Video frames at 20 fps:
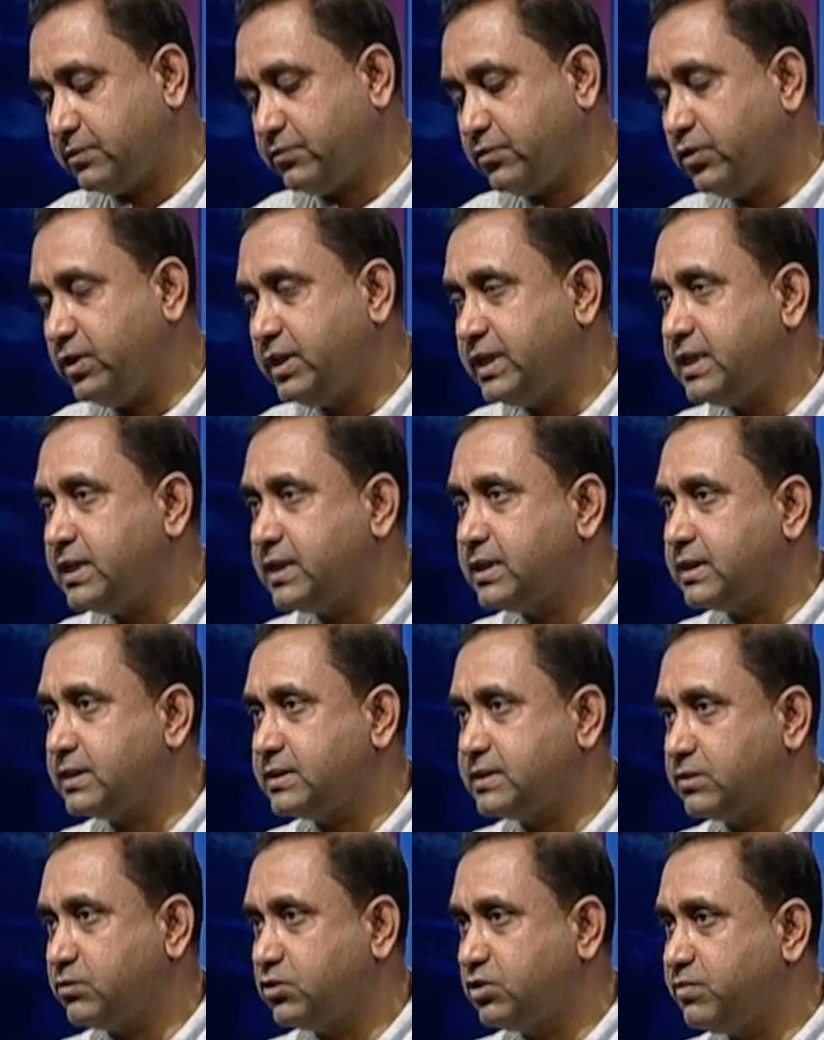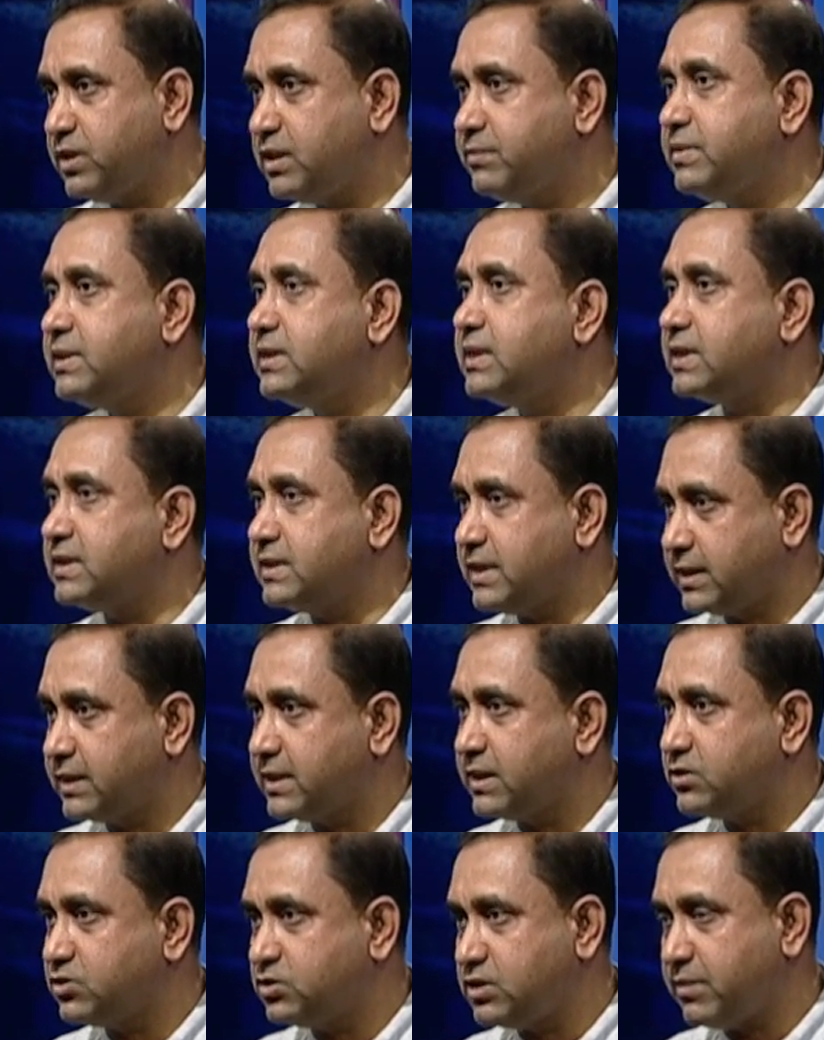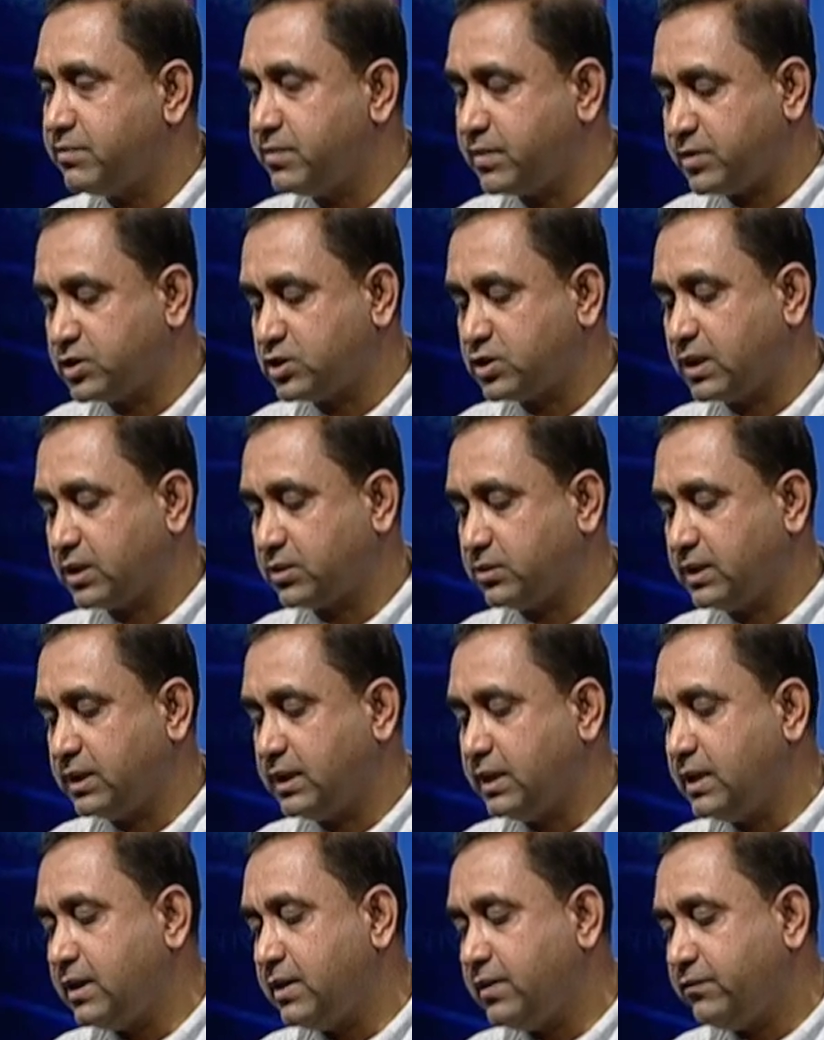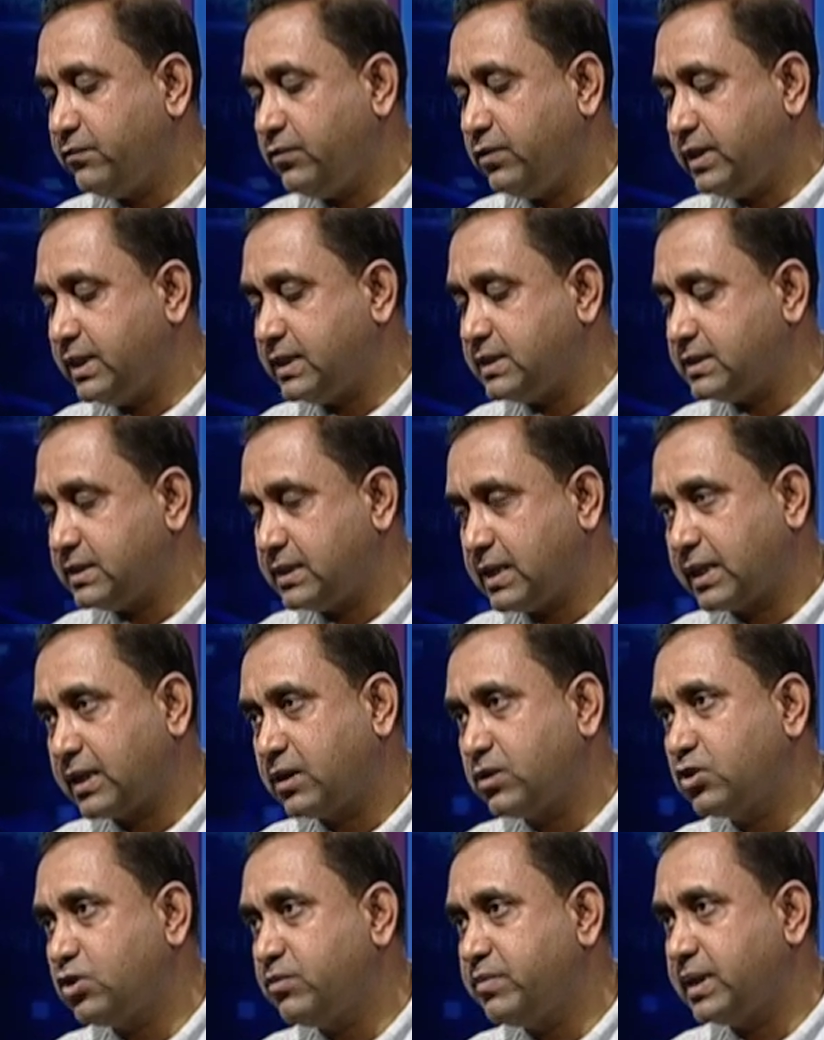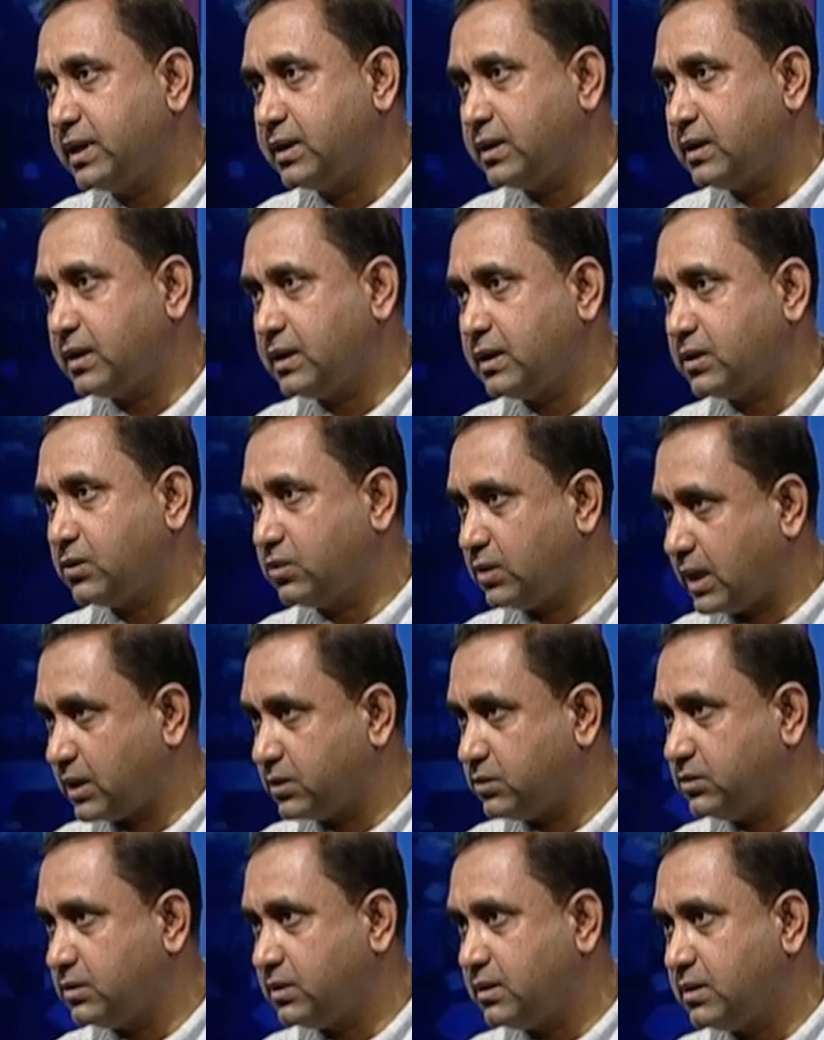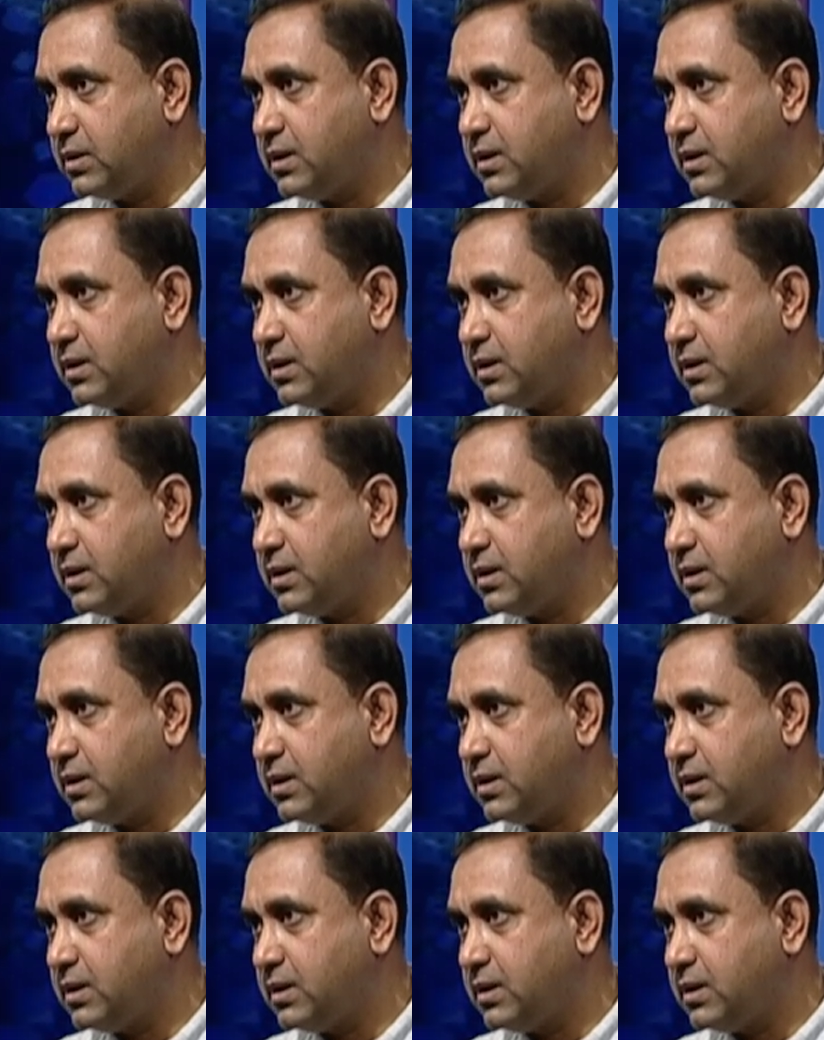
ফুলটির যে উদ্ভিদবিদ্যার দিক থেকে যদি আমি বিবেচনা করি ফুলটির যে নানা রকমের গুণাগুণ